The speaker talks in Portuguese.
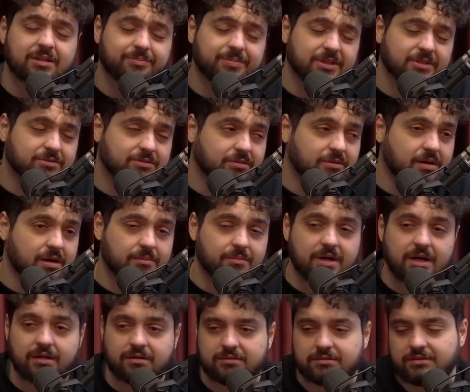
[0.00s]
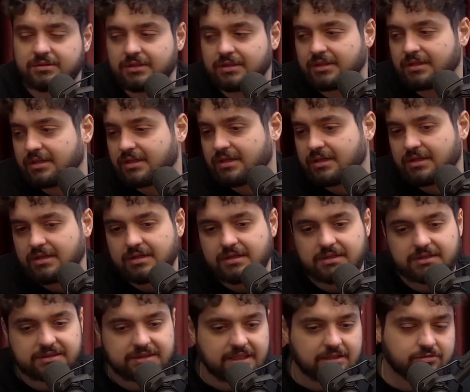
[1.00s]
pessoa, mano,
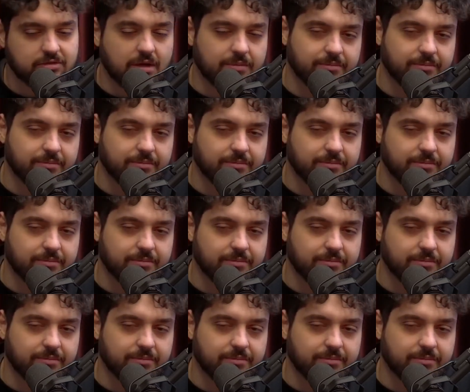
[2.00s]
você sua